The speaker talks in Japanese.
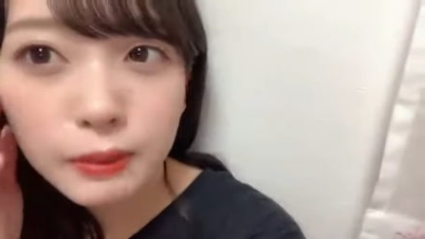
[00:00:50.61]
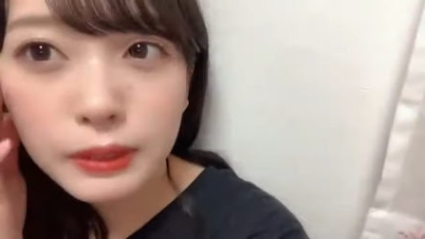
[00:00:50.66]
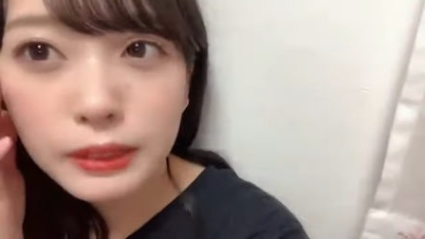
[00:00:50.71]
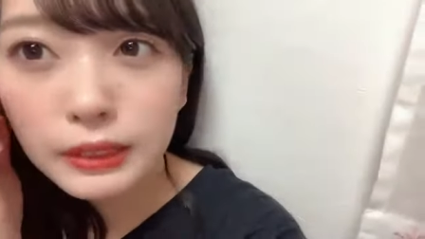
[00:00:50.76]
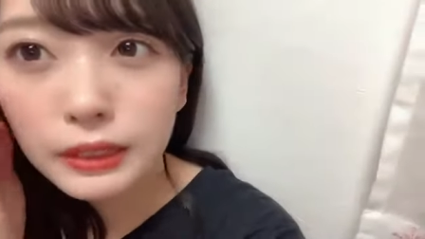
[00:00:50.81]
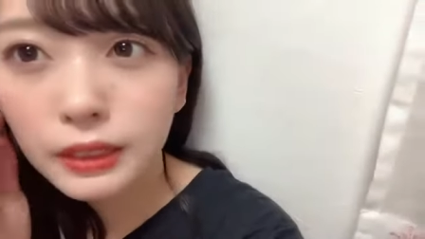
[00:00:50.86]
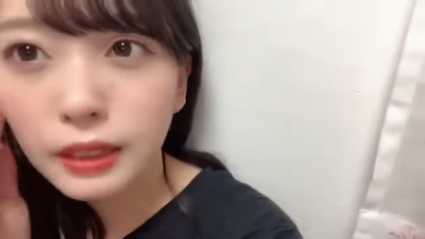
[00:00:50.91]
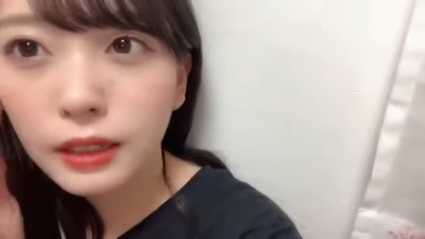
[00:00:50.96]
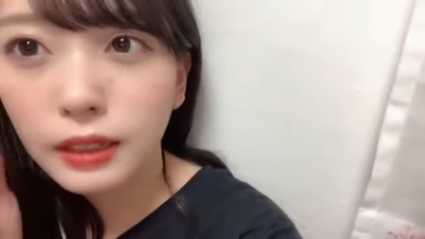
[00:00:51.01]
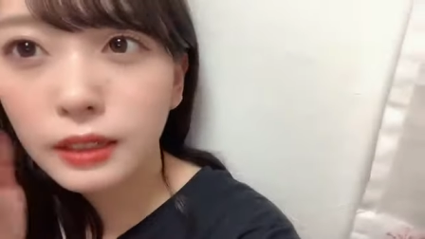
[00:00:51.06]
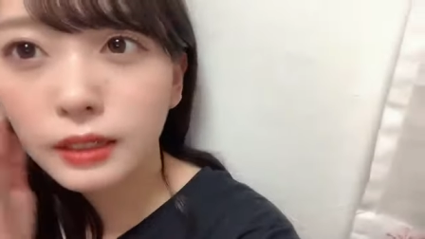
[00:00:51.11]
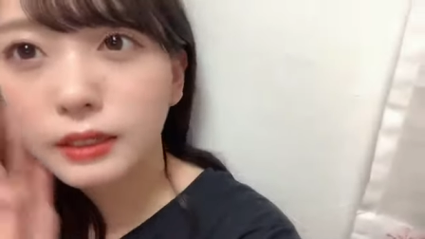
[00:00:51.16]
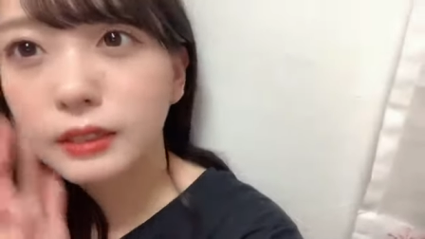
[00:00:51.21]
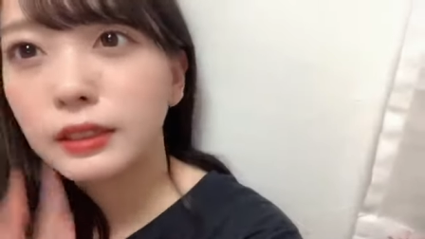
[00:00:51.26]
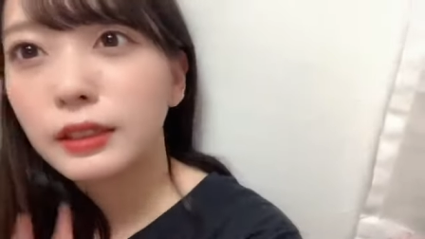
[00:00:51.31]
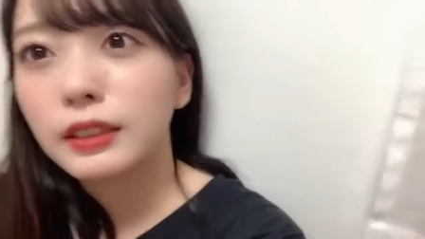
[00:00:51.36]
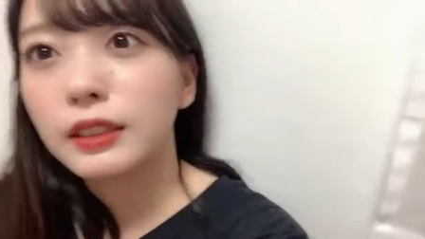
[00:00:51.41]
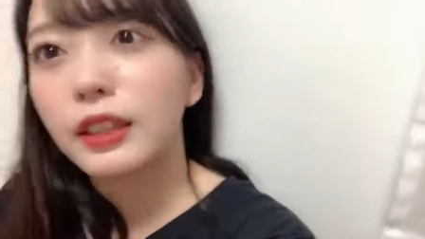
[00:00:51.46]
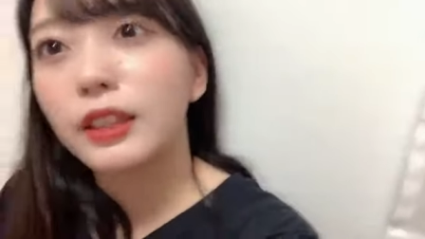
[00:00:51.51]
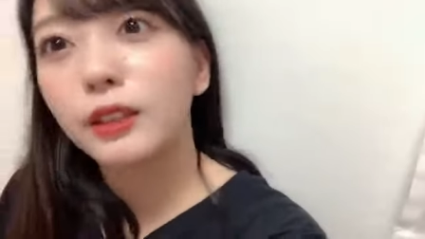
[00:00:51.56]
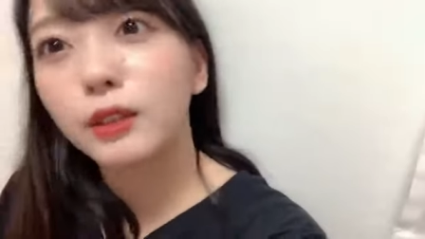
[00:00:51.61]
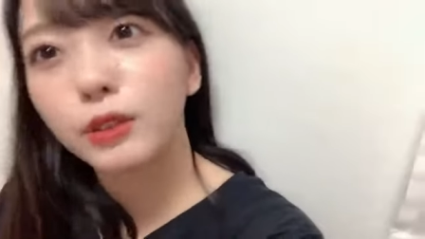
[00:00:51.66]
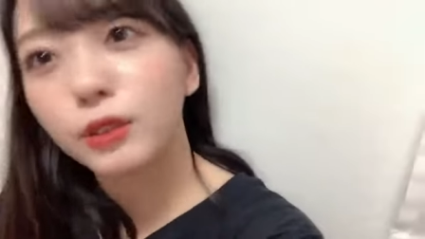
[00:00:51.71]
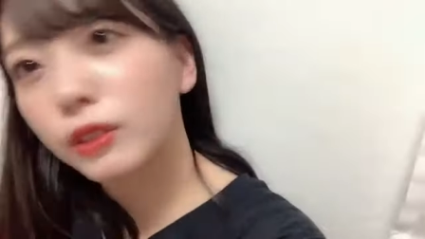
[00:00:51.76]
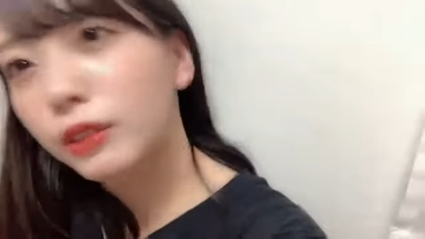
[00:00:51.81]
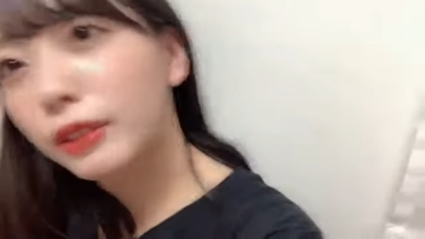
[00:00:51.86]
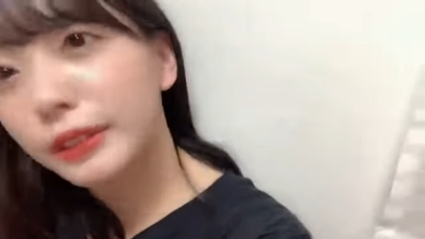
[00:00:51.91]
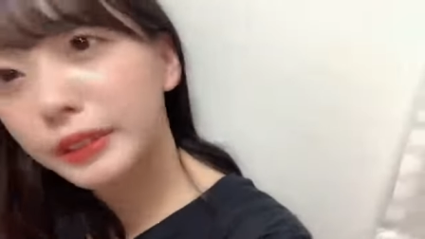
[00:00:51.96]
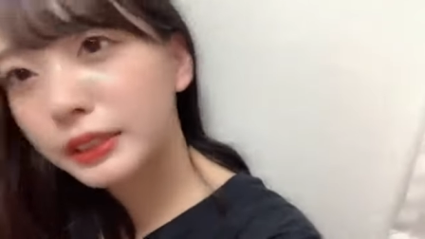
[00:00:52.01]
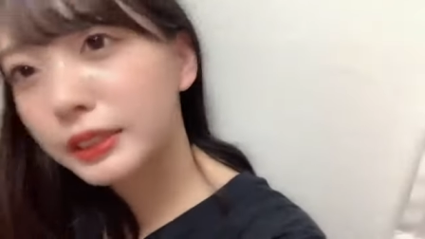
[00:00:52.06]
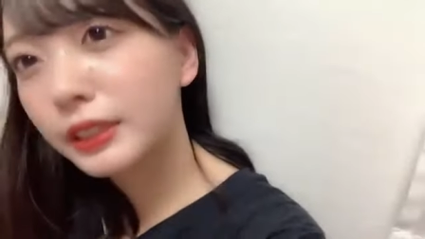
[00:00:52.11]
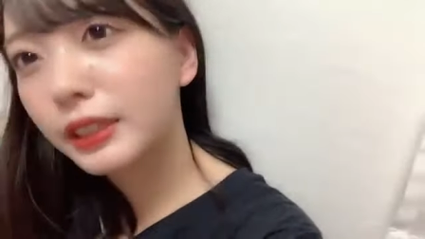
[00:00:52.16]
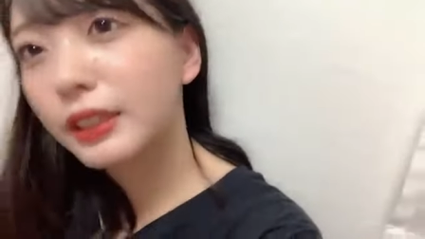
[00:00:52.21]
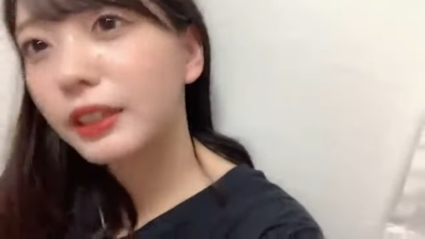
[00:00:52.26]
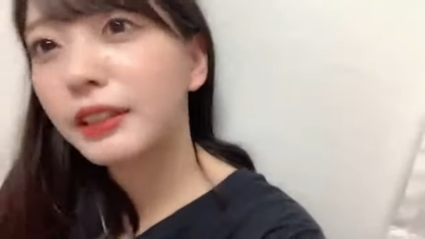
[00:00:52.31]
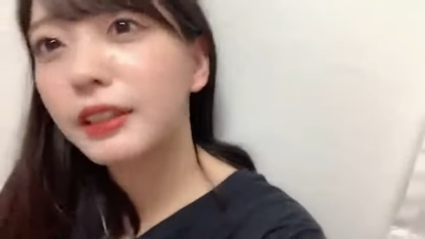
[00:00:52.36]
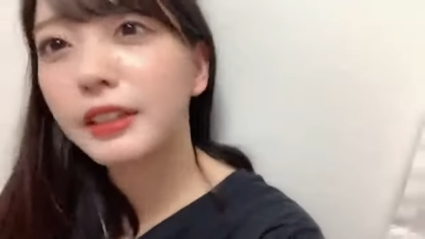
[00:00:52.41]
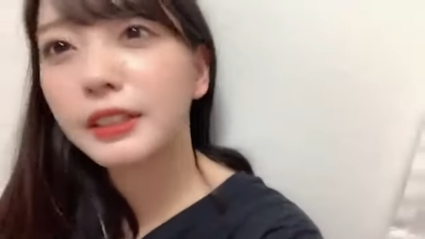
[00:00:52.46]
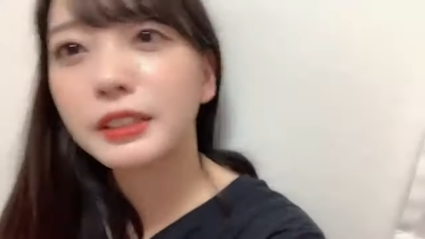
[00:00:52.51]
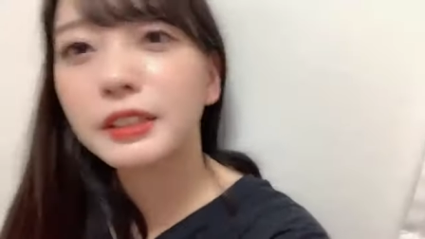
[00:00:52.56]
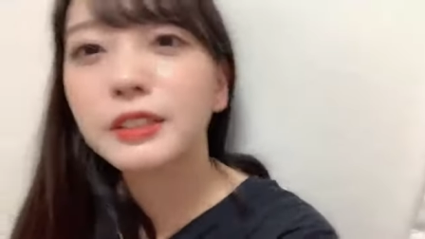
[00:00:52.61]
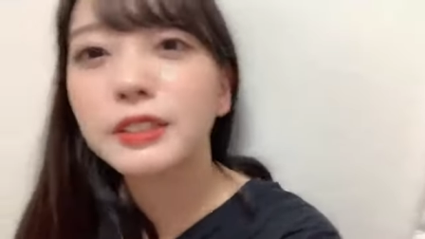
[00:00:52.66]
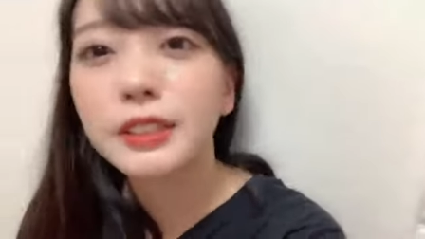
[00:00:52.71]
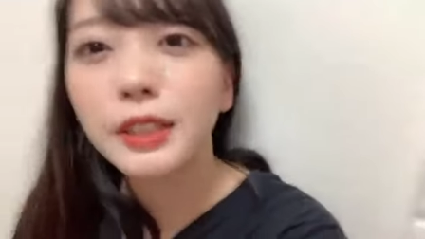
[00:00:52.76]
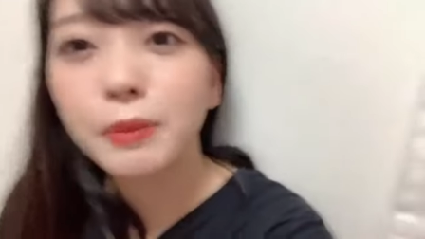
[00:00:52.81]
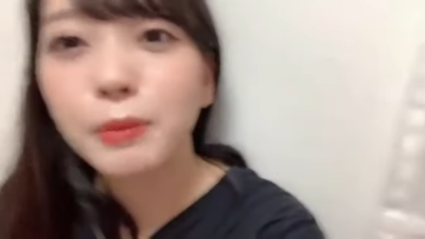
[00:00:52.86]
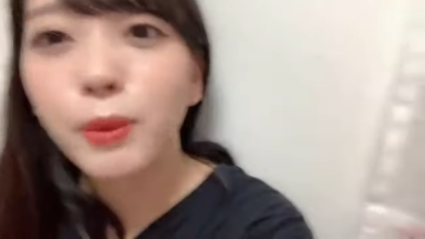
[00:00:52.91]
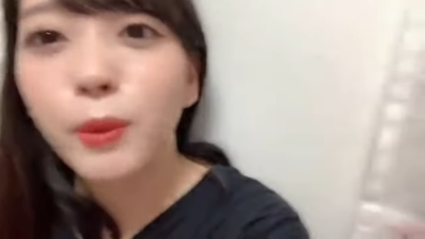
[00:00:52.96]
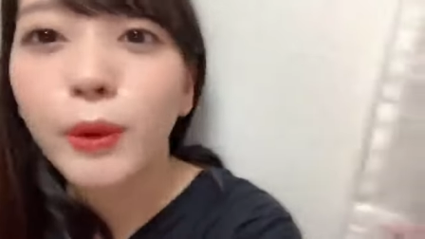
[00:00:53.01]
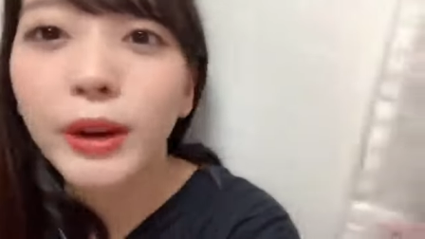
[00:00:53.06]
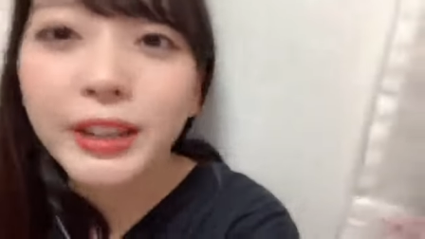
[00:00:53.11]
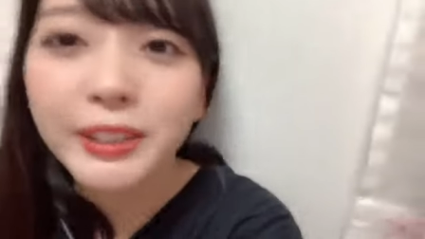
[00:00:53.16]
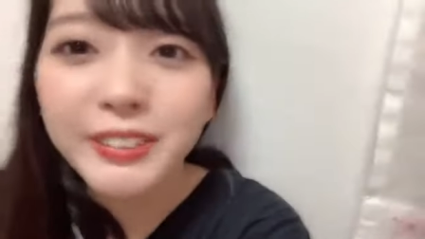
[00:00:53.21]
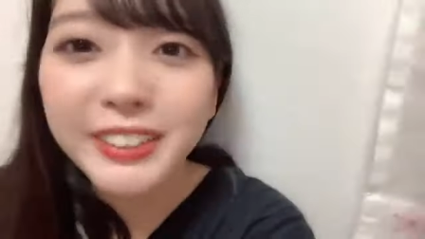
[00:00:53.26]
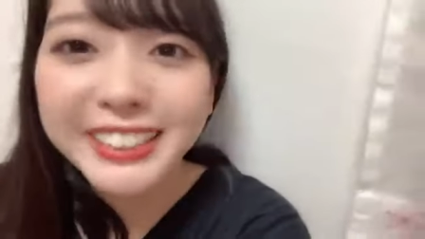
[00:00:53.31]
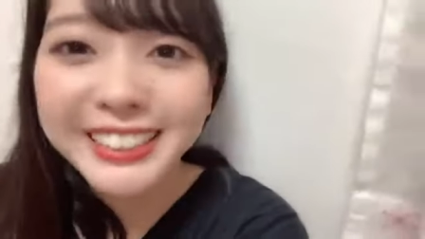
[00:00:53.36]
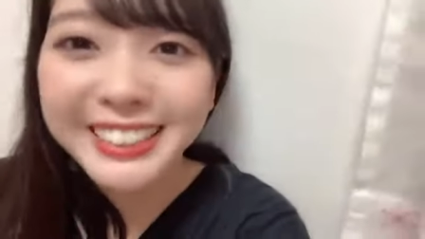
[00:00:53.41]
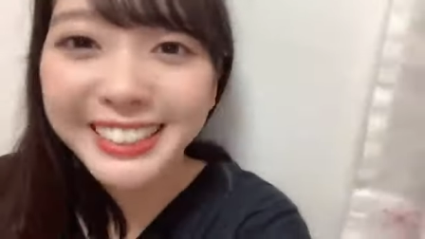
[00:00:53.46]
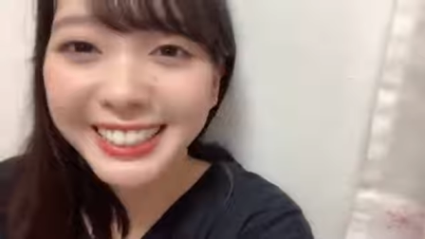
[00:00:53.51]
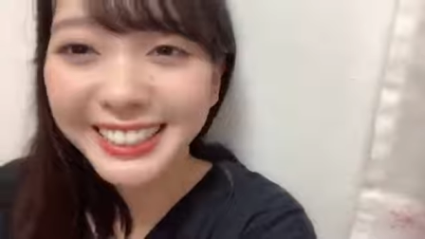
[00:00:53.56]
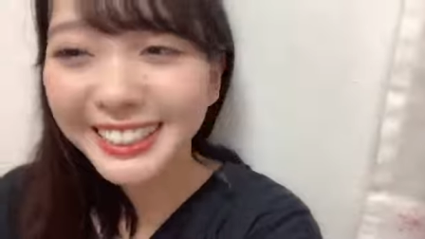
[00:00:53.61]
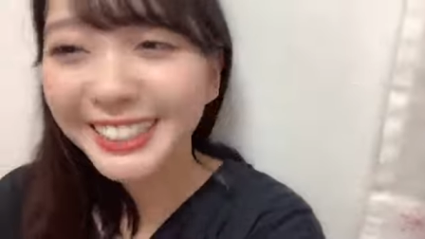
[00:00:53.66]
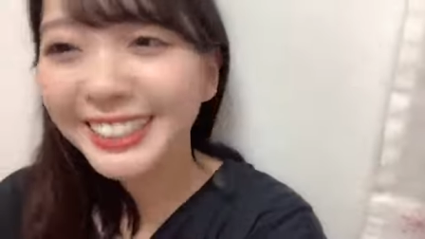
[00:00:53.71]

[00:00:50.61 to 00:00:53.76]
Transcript: したやっと SNS 全部終わりました